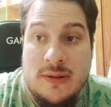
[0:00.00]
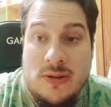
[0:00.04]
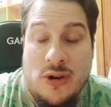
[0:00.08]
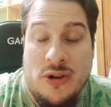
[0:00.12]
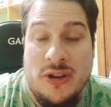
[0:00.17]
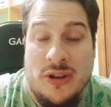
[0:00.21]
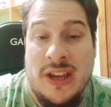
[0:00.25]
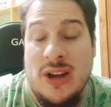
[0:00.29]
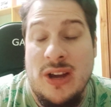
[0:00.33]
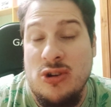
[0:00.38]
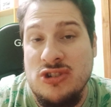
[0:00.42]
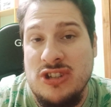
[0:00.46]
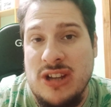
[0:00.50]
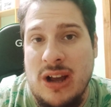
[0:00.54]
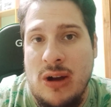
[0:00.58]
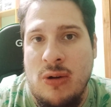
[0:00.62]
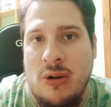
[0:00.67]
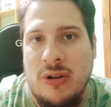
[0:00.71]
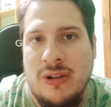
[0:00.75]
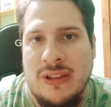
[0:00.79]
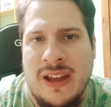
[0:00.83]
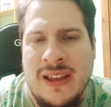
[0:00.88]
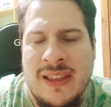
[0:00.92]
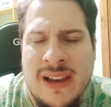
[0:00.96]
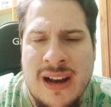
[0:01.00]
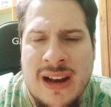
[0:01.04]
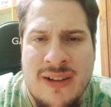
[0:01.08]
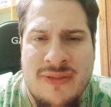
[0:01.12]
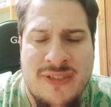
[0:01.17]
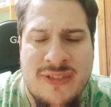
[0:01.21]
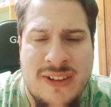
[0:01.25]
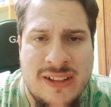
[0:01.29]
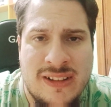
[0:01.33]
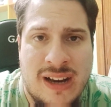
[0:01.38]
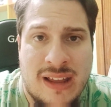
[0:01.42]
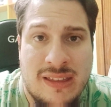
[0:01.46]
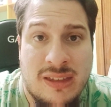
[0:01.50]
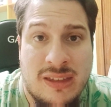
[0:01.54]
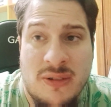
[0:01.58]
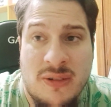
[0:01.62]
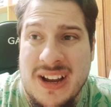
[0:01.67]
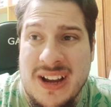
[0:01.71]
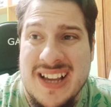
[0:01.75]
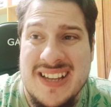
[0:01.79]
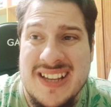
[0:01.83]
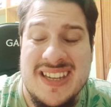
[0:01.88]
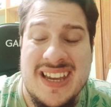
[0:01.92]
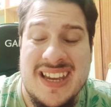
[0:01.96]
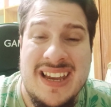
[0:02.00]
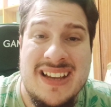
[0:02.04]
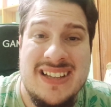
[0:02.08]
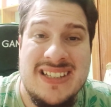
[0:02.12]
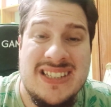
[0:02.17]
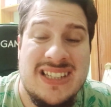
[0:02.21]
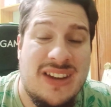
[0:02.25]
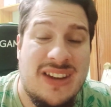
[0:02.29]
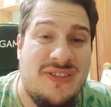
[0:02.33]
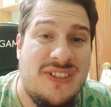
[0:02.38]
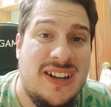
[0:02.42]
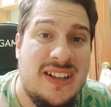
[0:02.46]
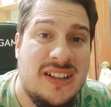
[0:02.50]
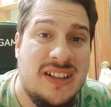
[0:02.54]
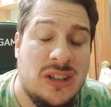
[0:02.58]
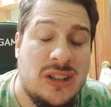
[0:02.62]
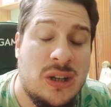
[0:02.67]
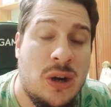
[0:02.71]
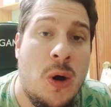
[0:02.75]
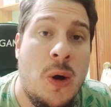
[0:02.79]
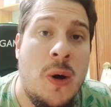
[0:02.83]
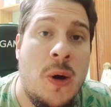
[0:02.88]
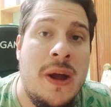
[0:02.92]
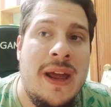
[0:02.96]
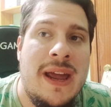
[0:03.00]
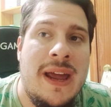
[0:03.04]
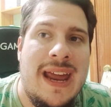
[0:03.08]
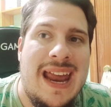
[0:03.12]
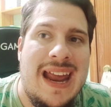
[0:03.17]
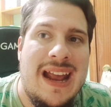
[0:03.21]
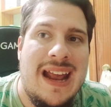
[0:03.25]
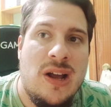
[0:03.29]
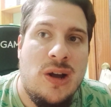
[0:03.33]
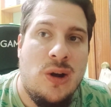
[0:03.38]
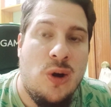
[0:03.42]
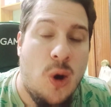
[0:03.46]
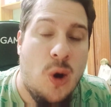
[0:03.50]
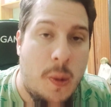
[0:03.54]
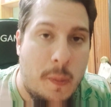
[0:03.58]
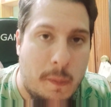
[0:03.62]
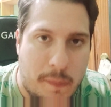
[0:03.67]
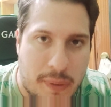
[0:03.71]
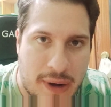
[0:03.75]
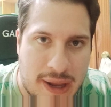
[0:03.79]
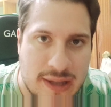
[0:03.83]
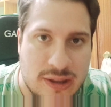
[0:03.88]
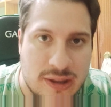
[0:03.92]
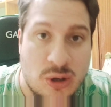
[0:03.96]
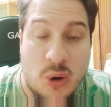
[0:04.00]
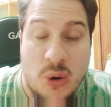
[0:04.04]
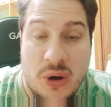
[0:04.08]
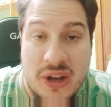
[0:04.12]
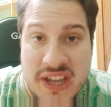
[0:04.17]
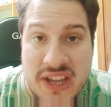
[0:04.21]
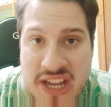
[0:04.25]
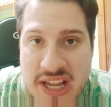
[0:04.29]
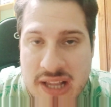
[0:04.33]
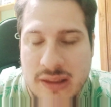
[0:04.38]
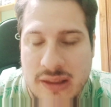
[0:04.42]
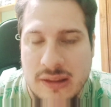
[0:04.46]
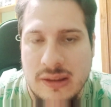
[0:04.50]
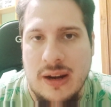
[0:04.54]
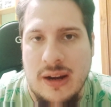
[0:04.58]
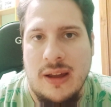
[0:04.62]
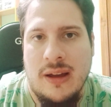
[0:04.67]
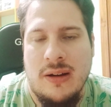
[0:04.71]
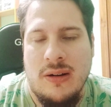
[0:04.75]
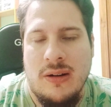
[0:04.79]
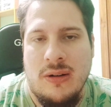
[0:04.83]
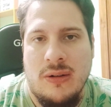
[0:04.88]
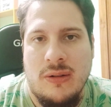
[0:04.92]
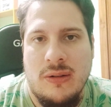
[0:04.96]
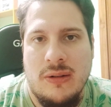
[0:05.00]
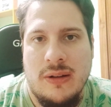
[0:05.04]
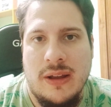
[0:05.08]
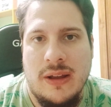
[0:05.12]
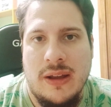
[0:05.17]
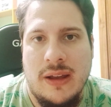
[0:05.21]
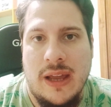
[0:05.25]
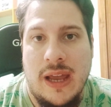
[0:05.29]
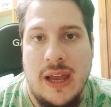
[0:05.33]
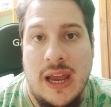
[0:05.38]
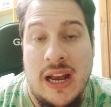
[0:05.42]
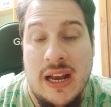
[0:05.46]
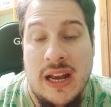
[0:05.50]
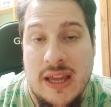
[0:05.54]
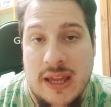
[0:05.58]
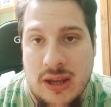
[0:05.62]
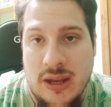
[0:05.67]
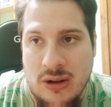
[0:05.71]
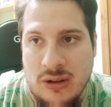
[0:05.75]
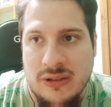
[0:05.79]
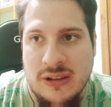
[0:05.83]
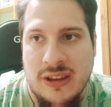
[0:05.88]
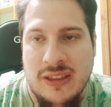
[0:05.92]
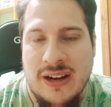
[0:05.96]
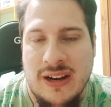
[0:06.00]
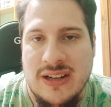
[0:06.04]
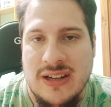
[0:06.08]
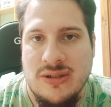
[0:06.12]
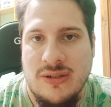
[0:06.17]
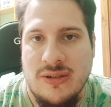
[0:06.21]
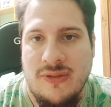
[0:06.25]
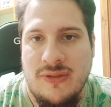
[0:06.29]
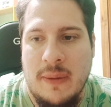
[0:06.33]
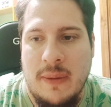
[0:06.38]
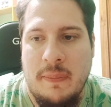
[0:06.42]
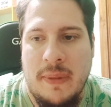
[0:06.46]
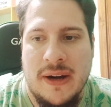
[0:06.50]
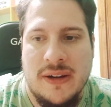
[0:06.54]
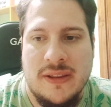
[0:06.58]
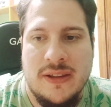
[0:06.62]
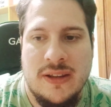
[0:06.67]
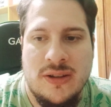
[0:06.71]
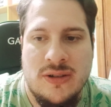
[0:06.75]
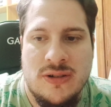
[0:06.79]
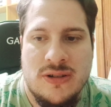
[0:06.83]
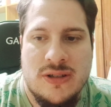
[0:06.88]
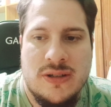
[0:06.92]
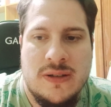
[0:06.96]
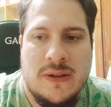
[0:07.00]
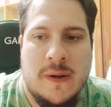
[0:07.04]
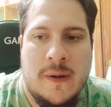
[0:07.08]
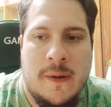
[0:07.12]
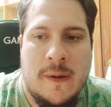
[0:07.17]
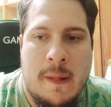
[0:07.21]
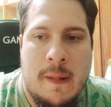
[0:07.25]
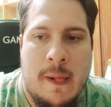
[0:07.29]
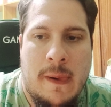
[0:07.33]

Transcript: Oye, ¿os acordáis de la filtración que se, filtró completo, íntegro, el guión de The Last of Us Parte 2?